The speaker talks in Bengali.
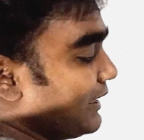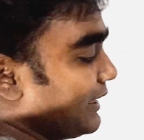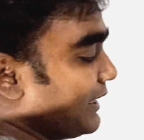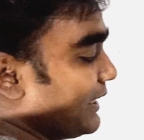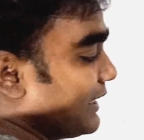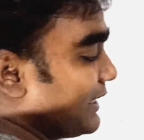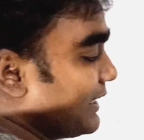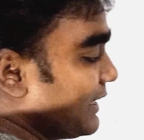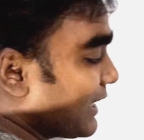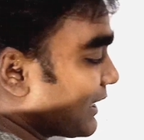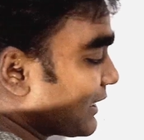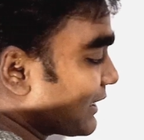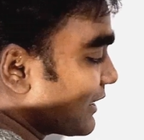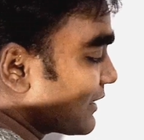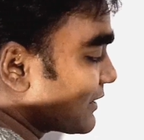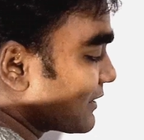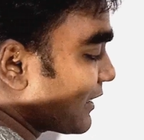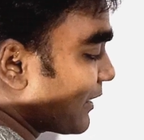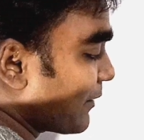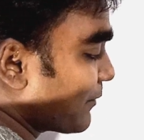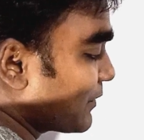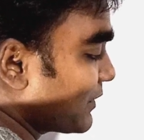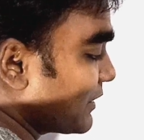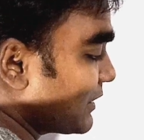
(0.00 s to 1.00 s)
এটি একটা
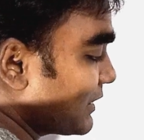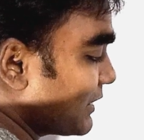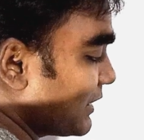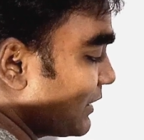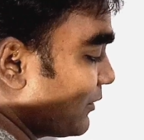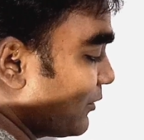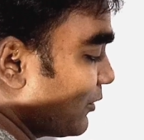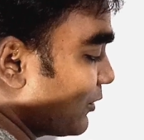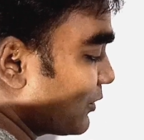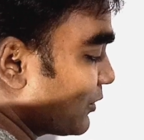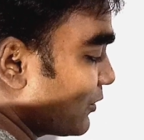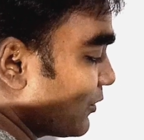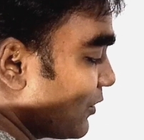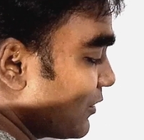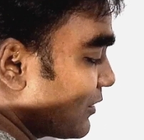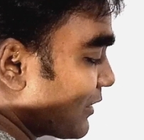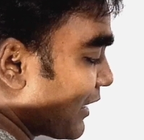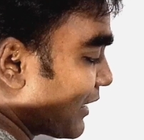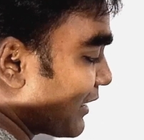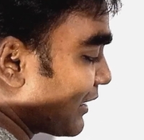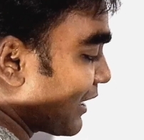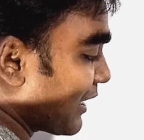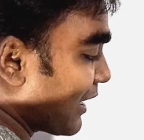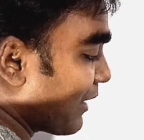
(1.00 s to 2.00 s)
চাপ সৃষ্টি করত
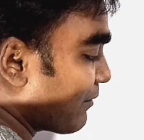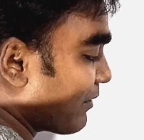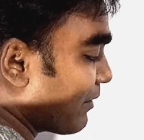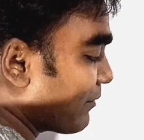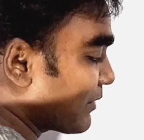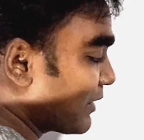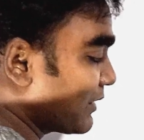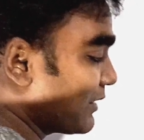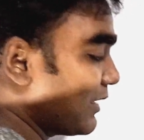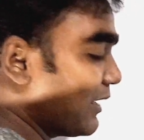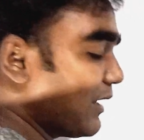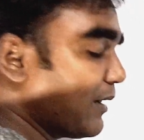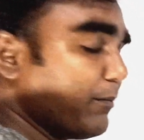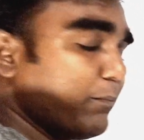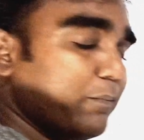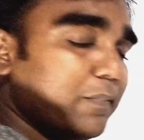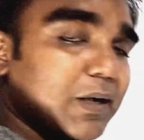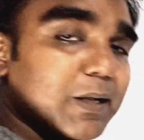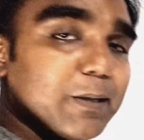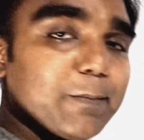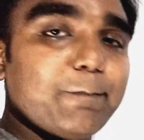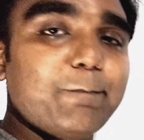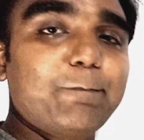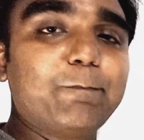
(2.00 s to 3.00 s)
যার নাম আমরা দিলাম
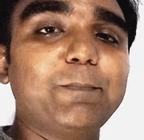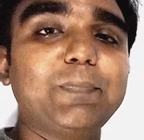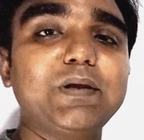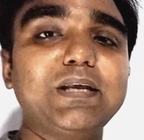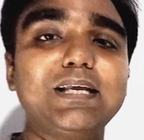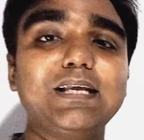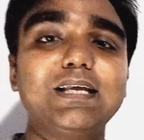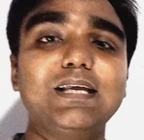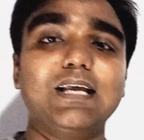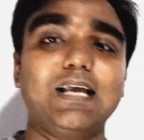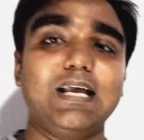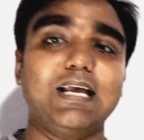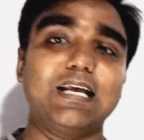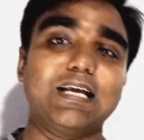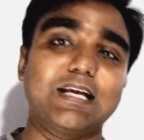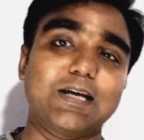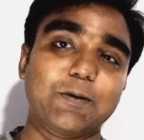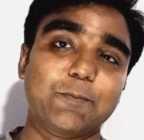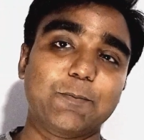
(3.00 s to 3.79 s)
পি এ